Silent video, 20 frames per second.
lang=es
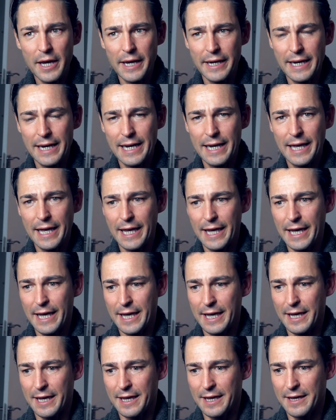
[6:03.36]
en el
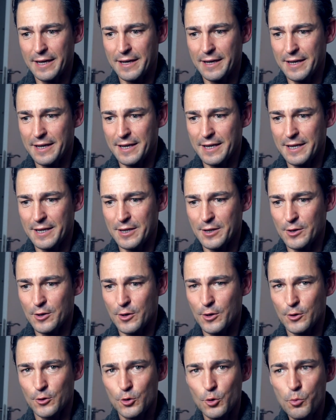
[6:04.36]
que
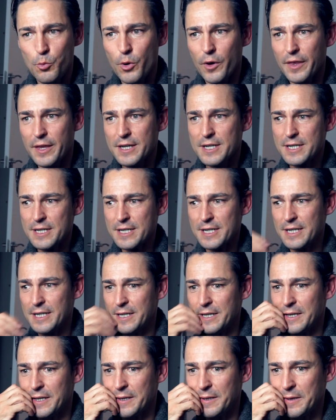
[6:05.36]
tú puedes,
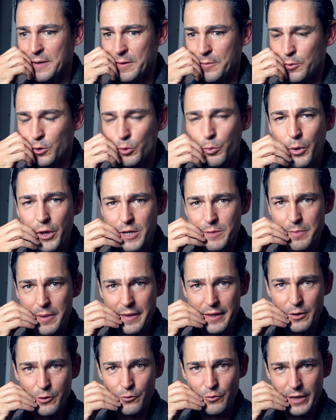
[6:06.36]
tú puedes
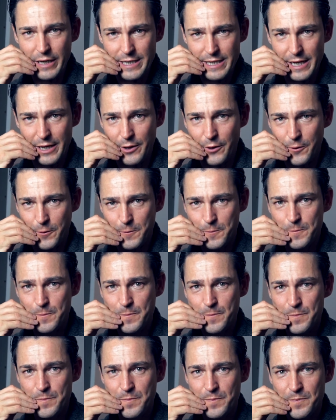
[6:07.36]
pedir un deseo.
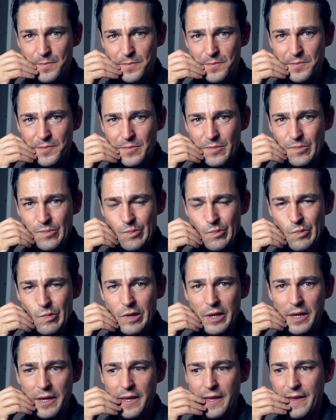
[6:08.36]

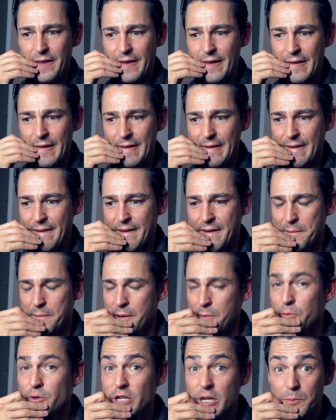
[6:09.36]
Y hay
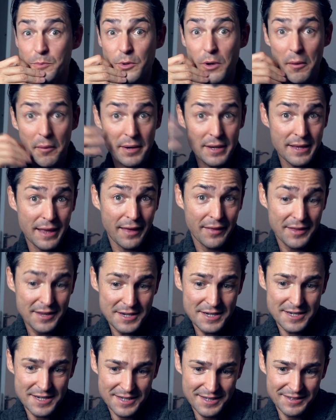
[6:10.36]
muchas
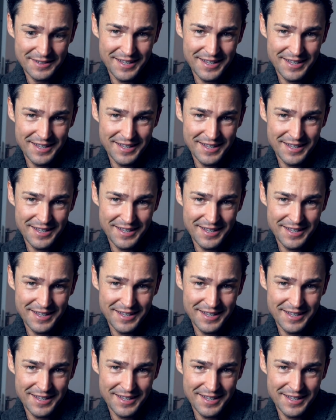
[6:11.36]
probabilidades